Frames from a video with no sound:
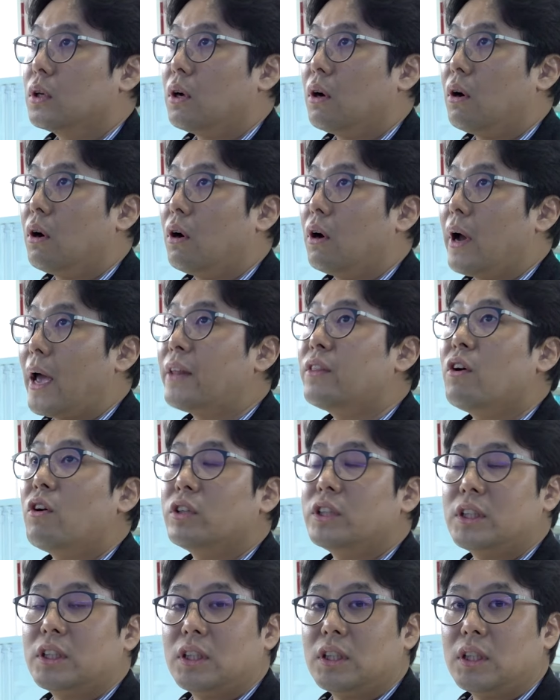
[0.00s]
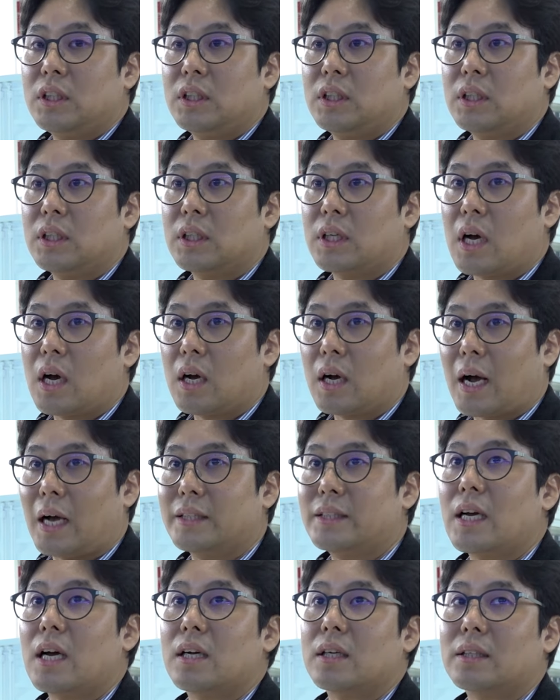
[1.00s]
어, 에너지가
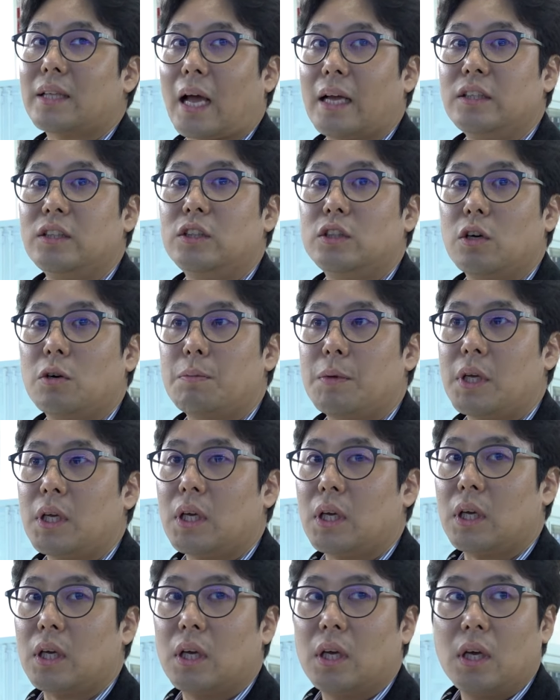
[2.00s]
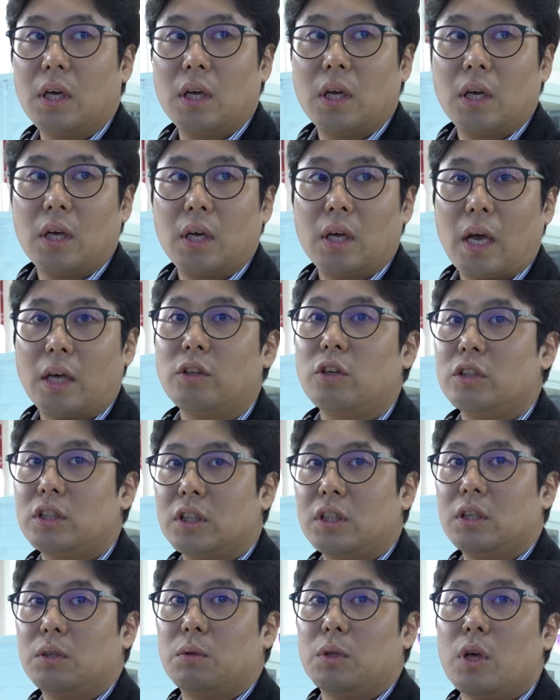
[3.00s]
가장 단점이
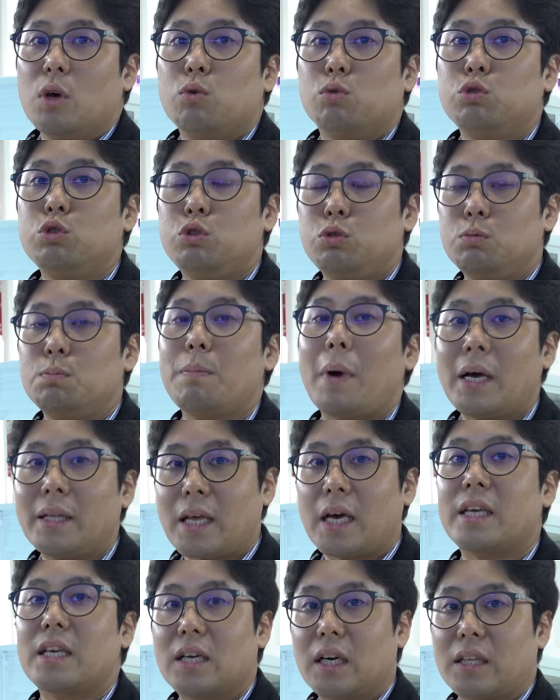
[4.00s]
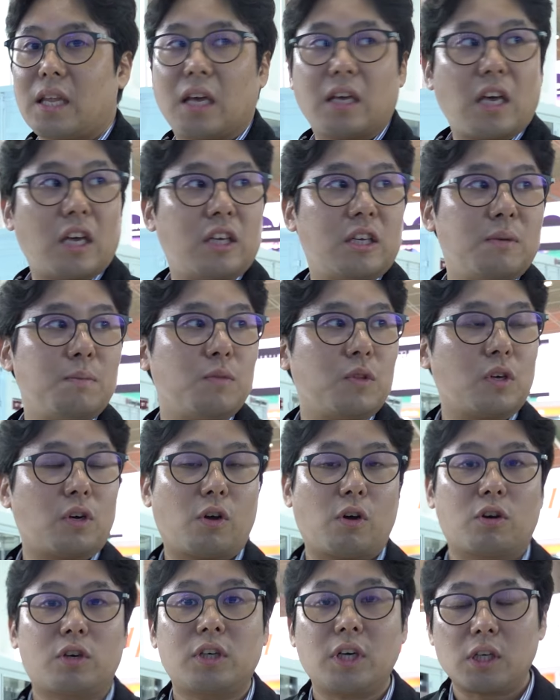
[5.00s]
에너지는 운반하기가 되게
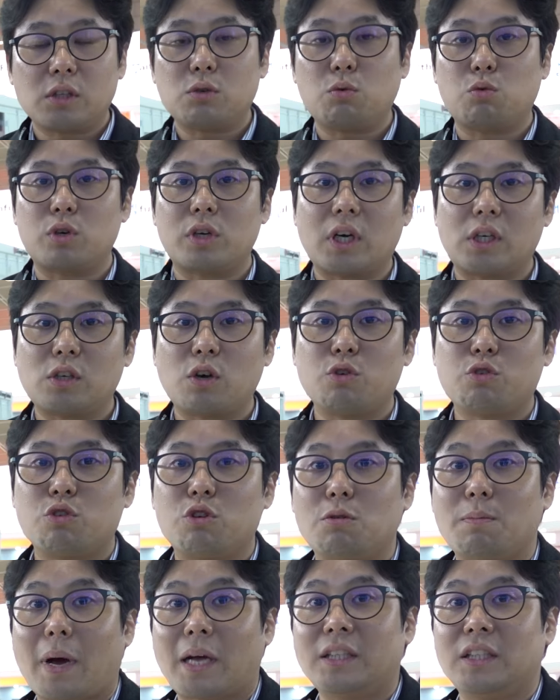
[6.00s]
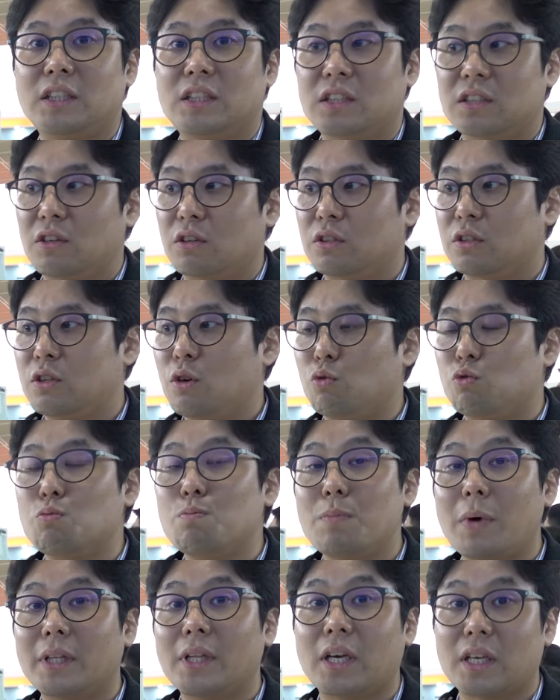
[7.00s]
힘들어요. 그래서 우리가 석유를 많이 쓰거든요.
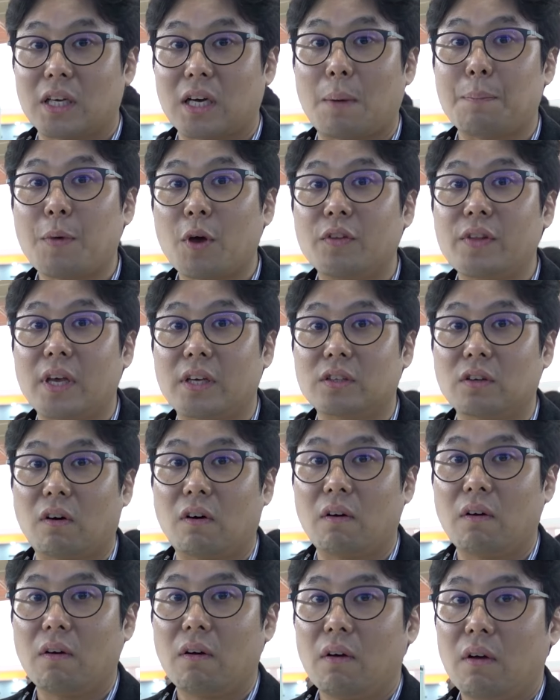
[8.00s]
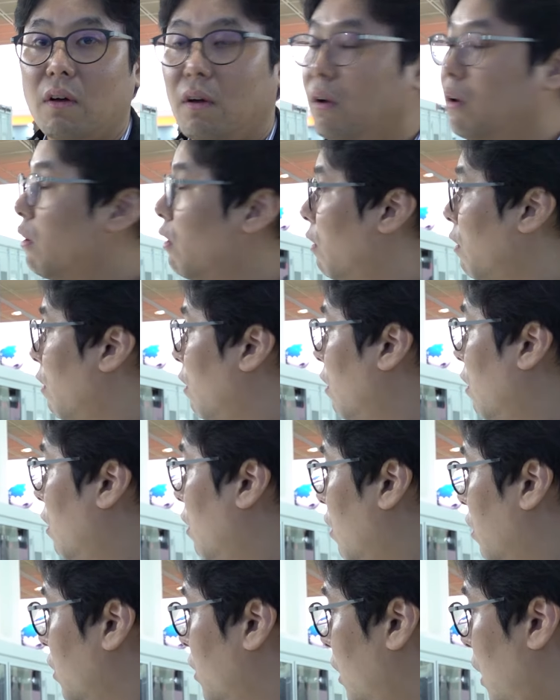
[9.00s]
운반하기가 편해서.
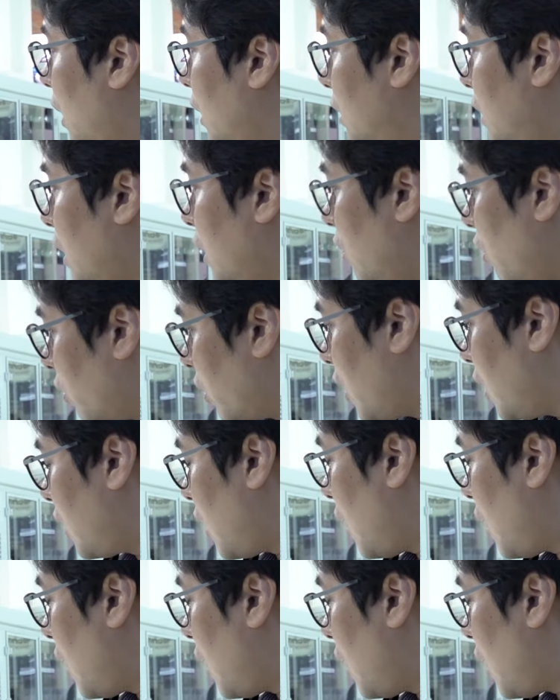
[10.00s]
근데 이제 이렇게